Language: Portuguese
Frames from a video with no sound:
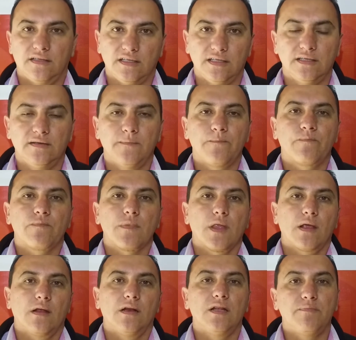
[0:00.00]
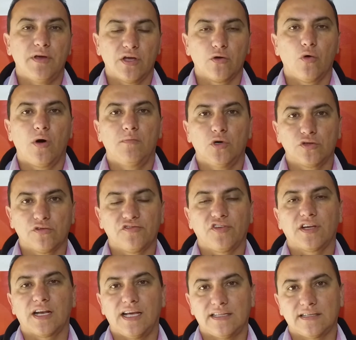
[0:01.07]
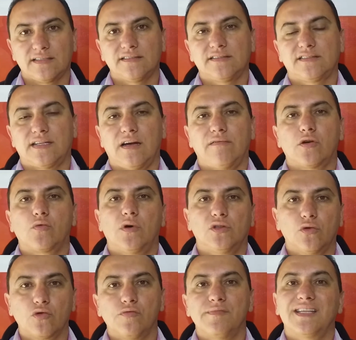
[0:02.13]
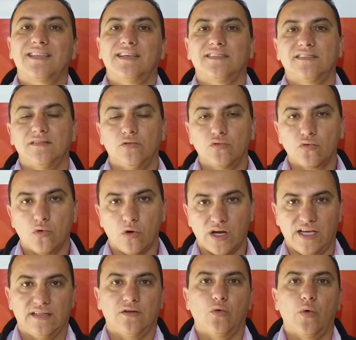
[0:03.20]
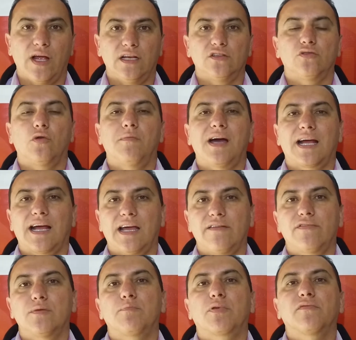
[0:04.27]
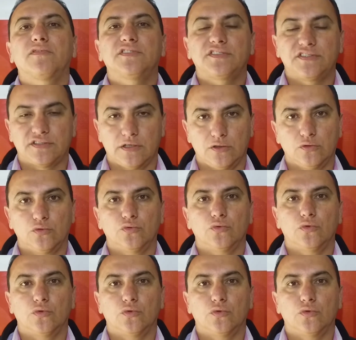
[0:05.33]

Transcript: e liberou a motocicleta que estava com a documentação correta. Wellington MacGyver, profissão